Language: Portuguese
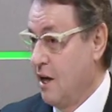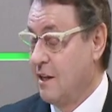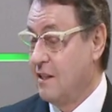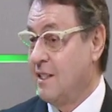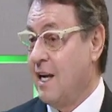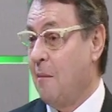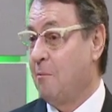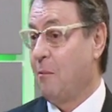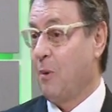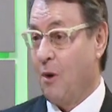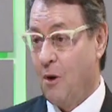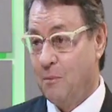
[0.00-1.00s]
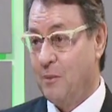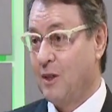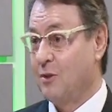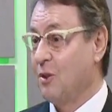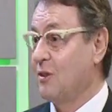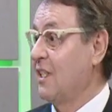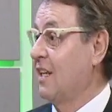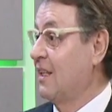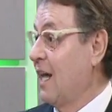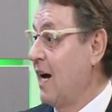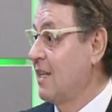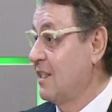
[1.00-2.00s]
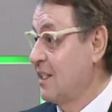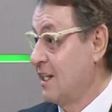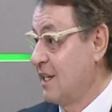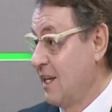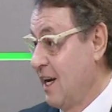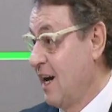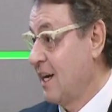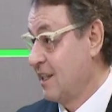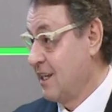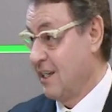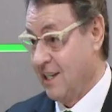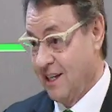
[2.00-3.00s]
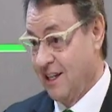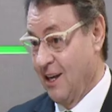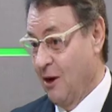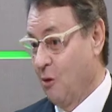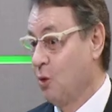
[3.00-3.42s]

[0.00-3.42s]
se a própria sociedade que é a que